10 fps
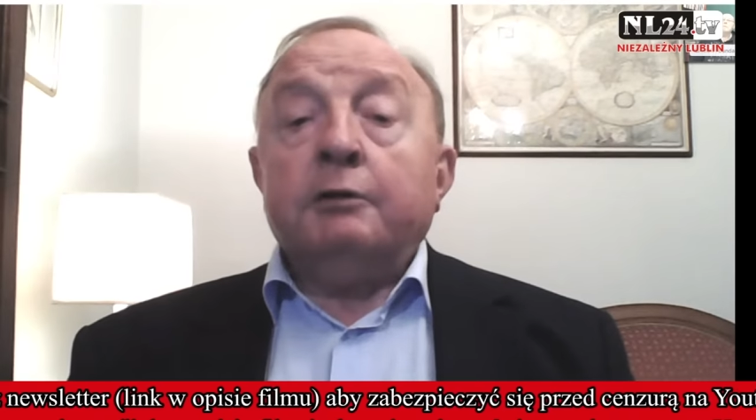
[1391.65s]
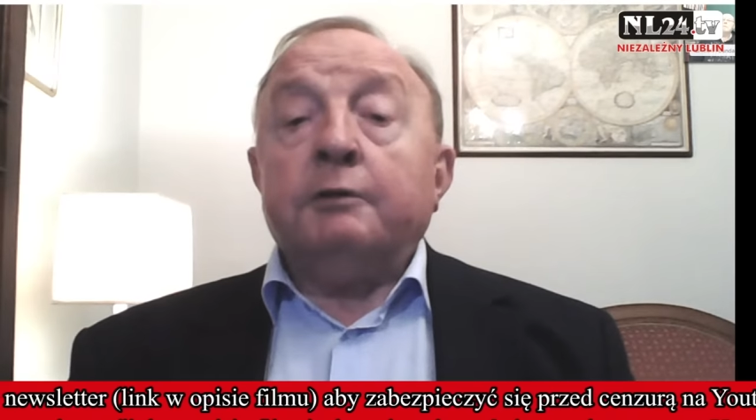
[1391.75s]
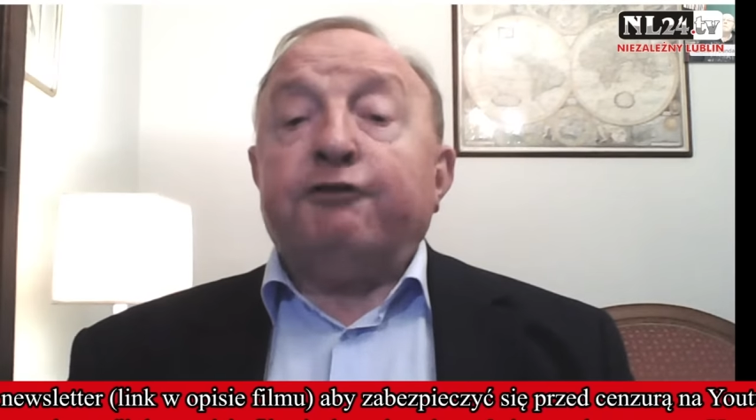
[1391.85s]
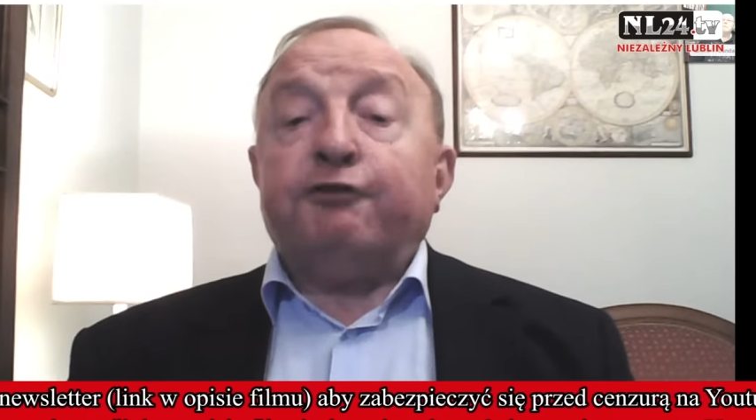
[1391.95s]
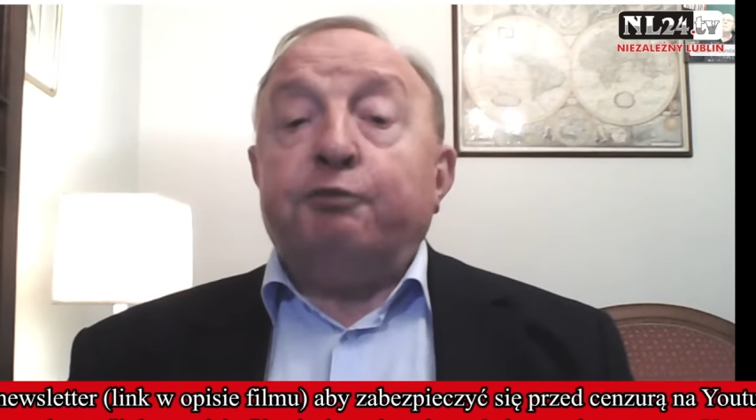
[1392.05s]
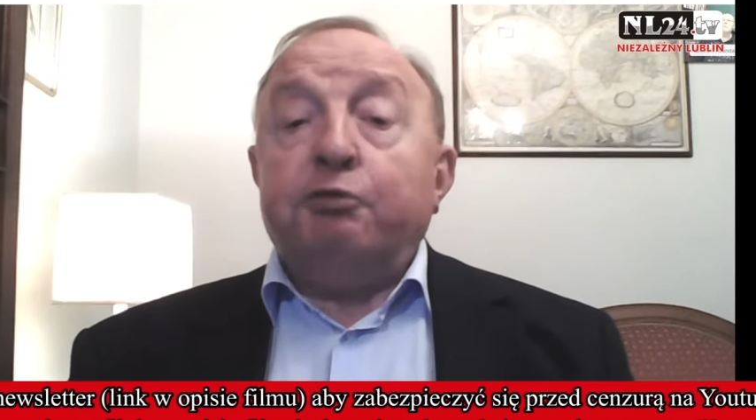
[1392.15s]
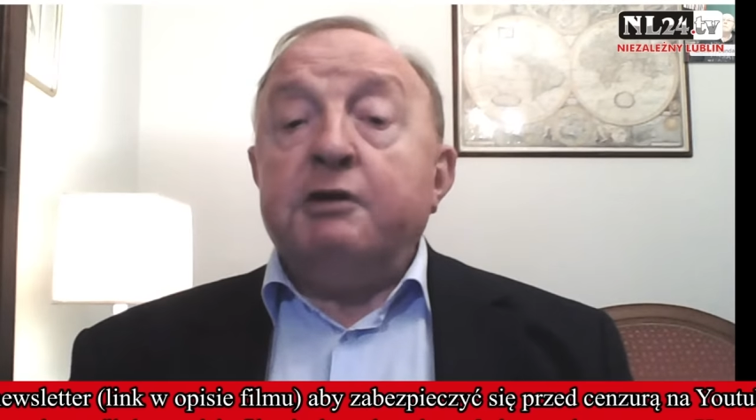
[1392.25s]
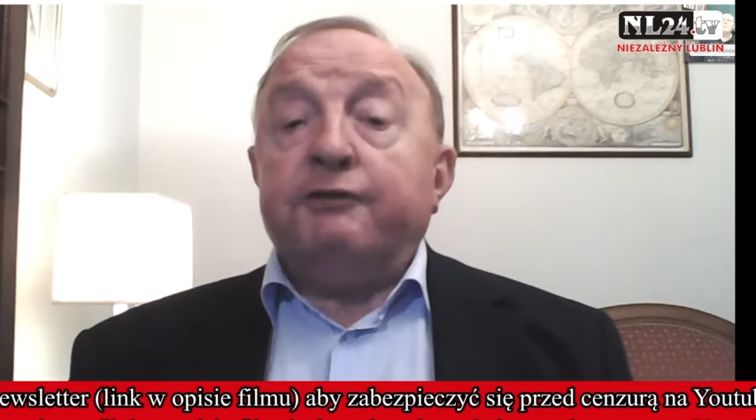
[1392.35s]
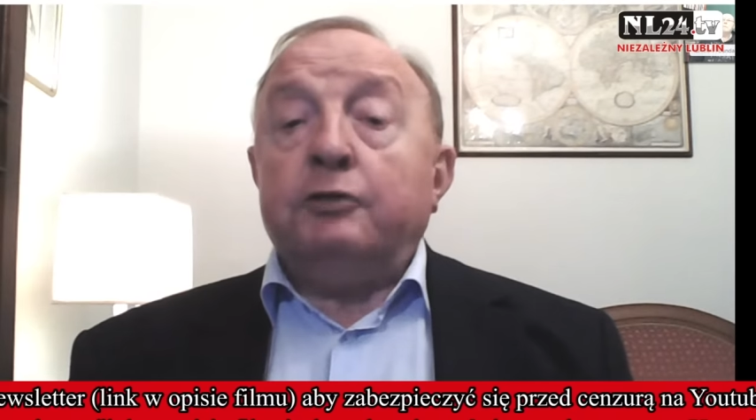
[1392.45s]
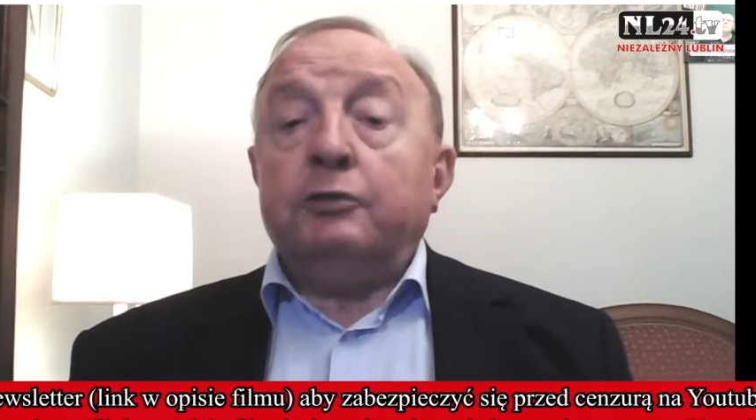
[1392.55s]
e,
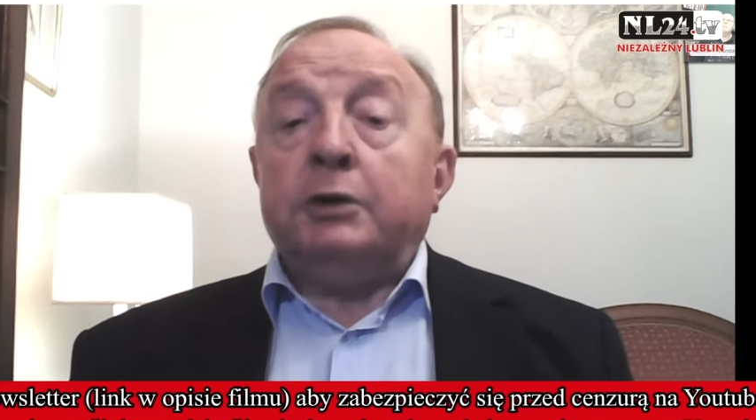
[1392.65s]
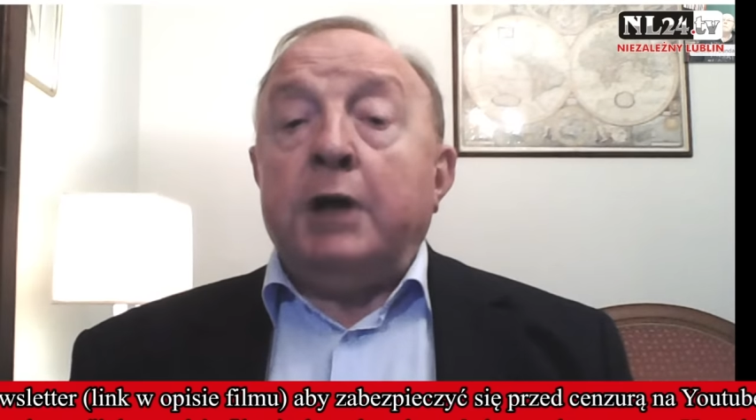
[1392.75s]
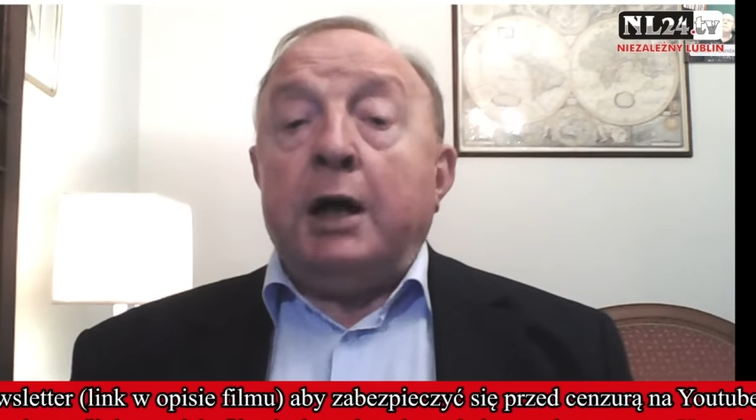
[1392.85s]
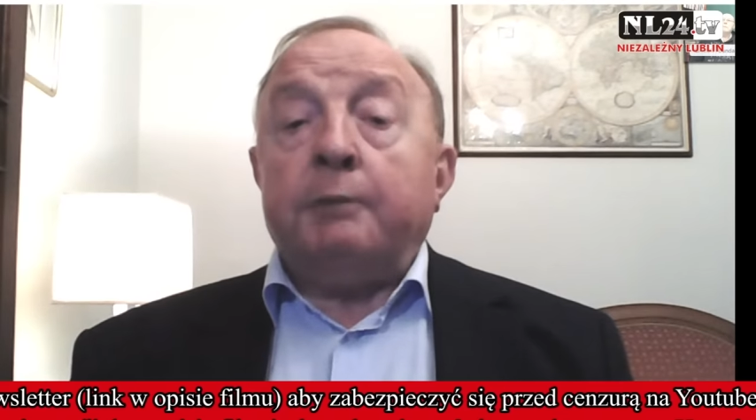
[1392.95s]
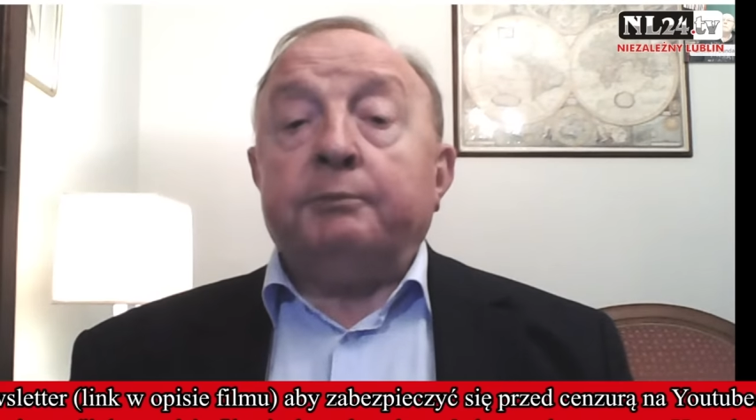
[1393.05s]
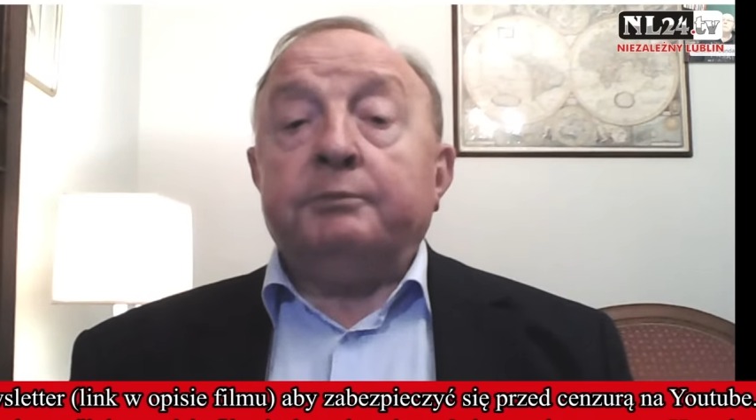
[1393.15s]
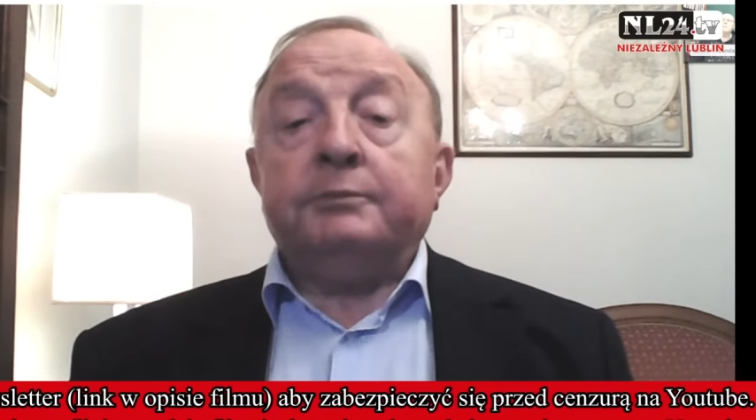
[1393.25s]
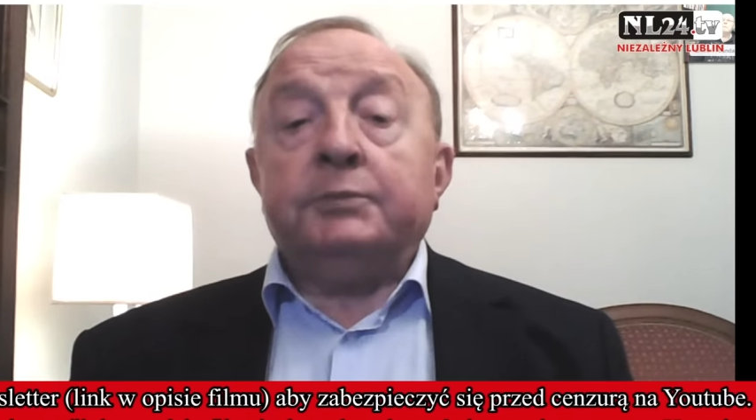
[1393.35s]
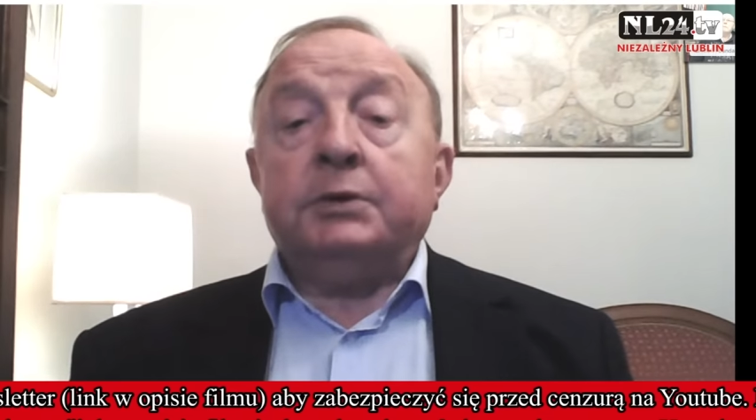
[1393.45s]
wpływu na